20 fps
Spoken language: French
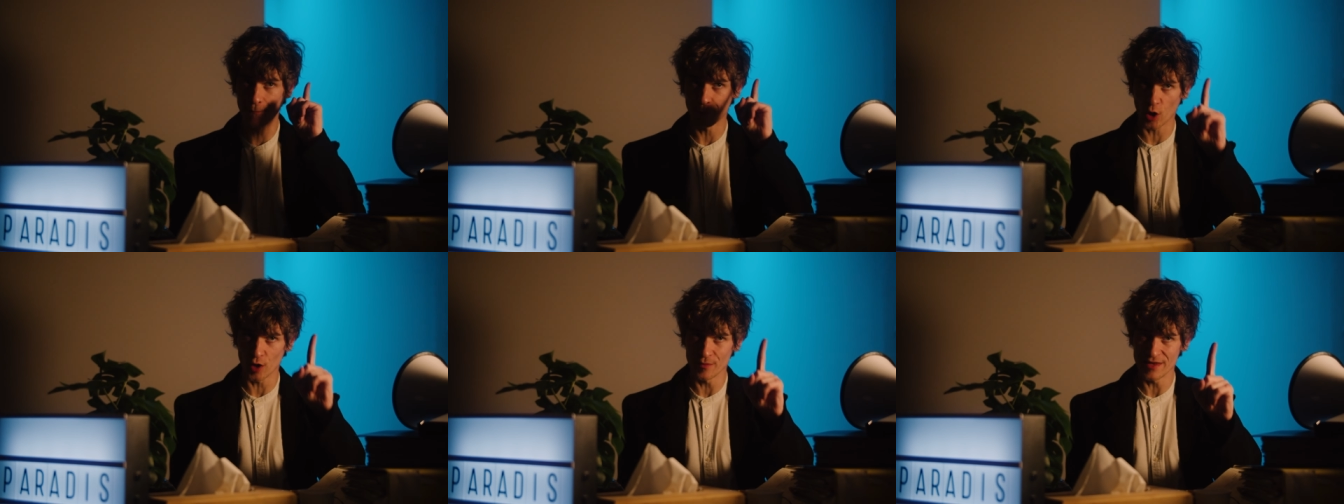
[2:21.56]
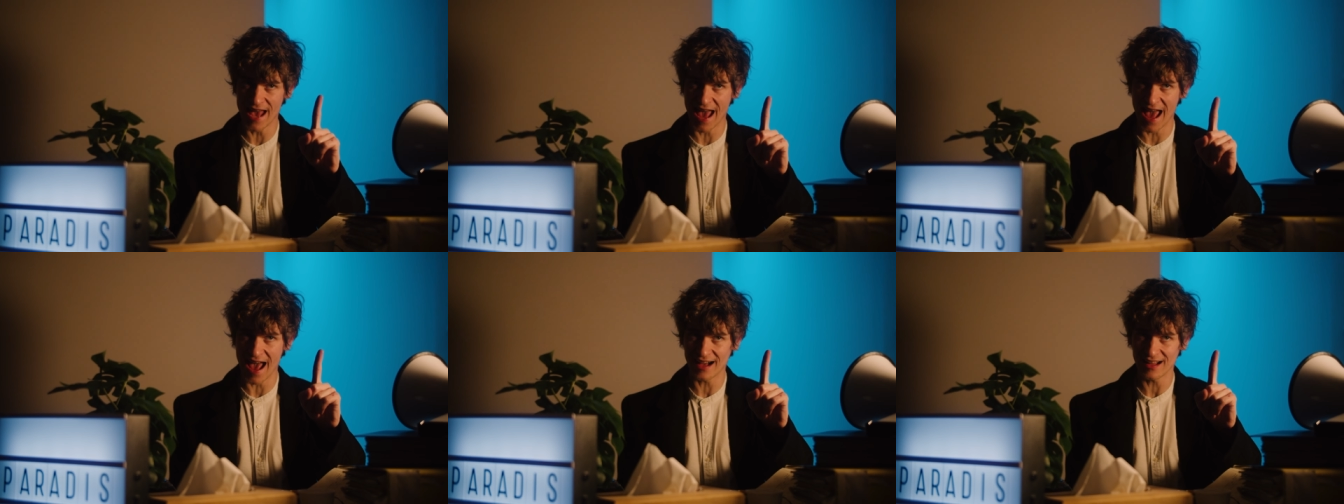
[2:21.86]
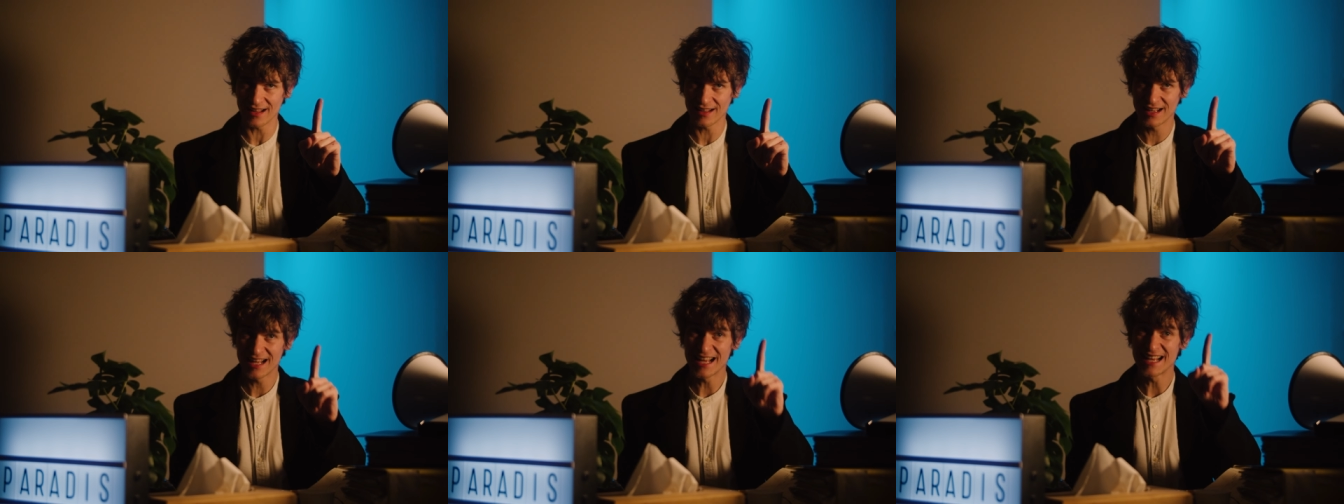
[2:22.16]

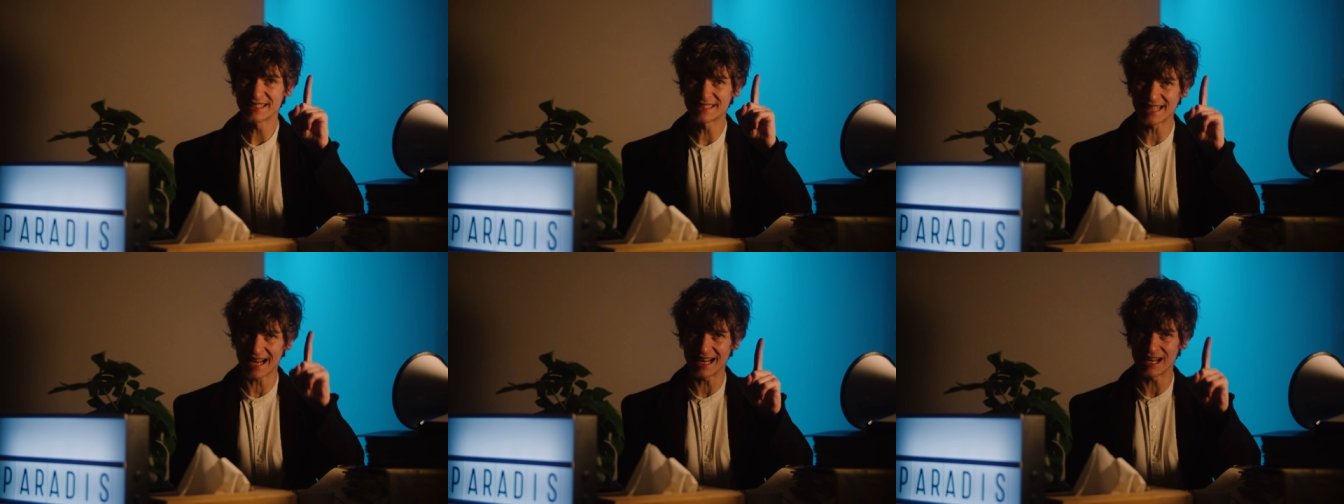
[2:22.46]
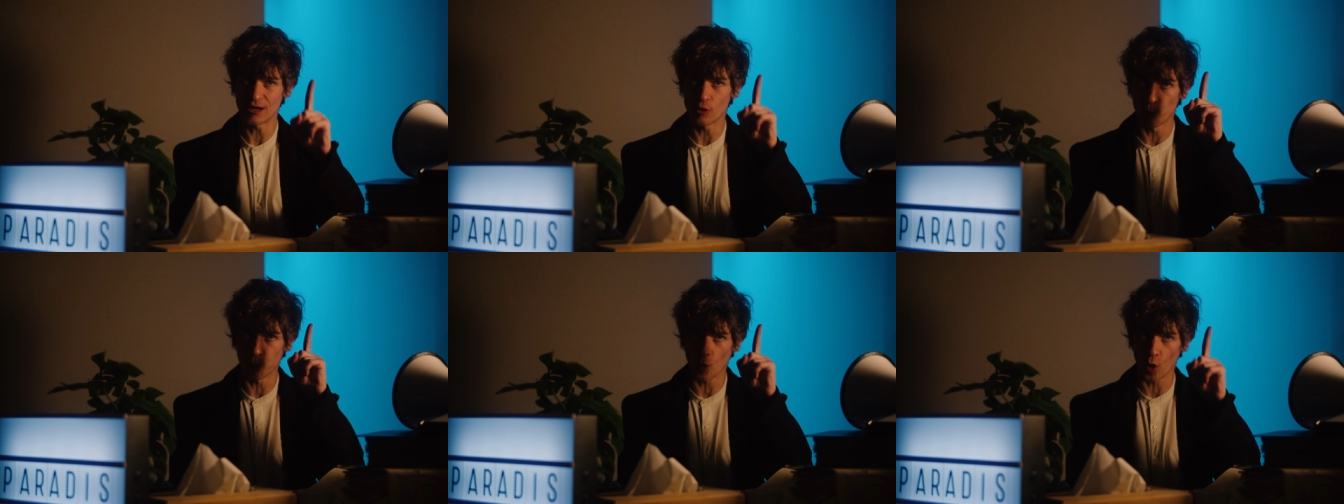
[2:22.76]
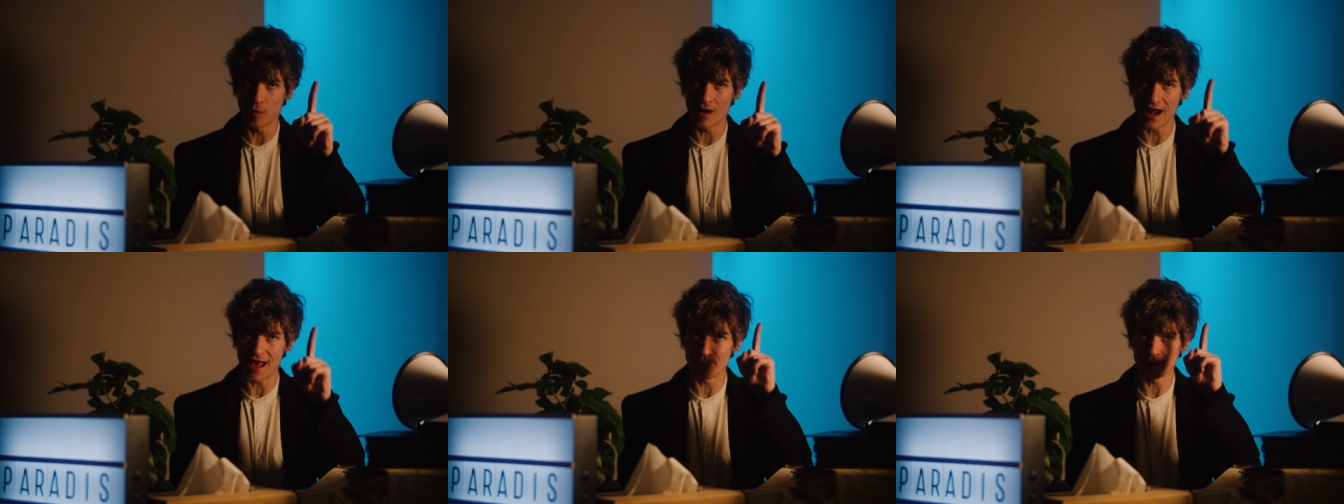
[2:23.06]
première, quel est le
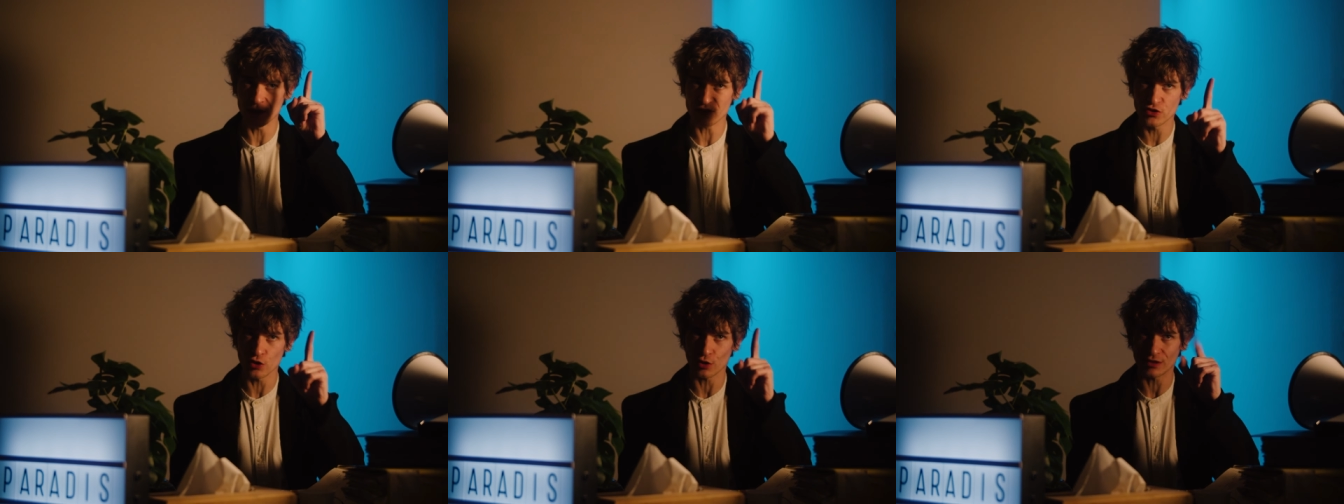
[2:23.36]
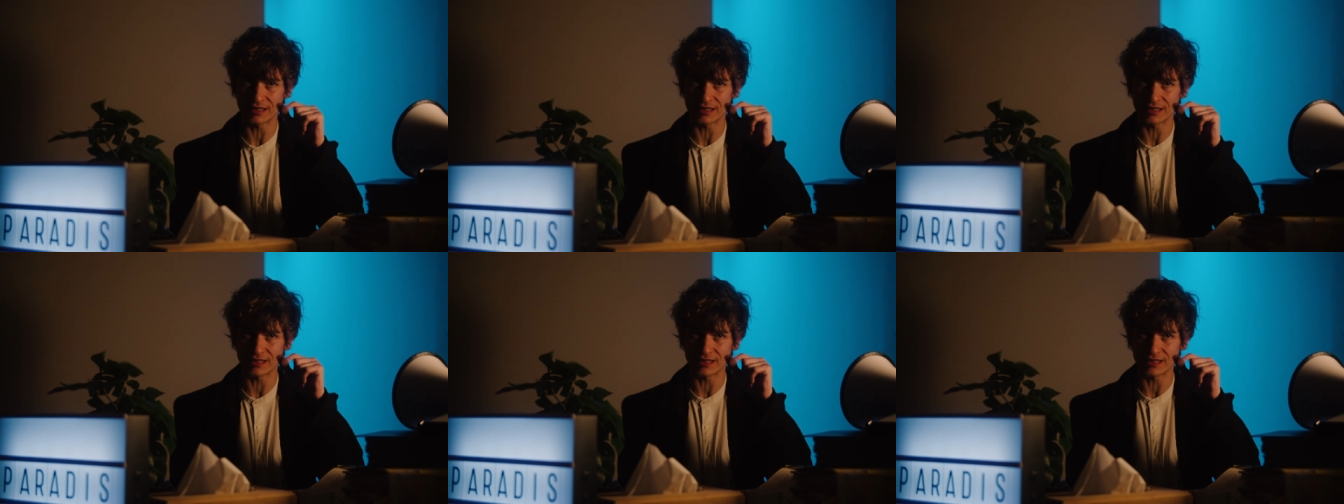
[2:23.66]
problème sur